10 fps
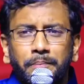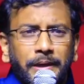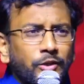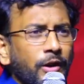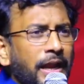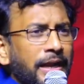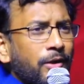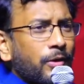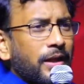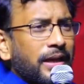పెదవులన్నీ
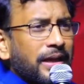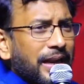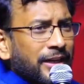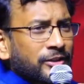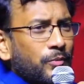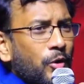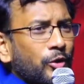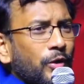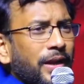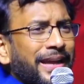కూడా
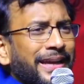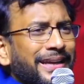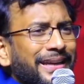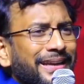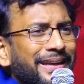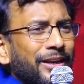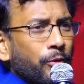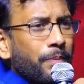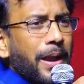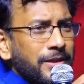రక్తమోడుతున్నాయే
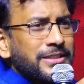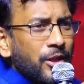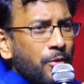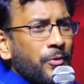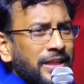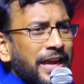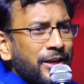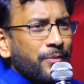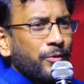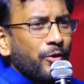నువ్వు బైబిల్ చదవపోతే
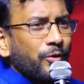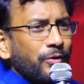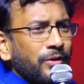ఏంటి ఇప్పుడు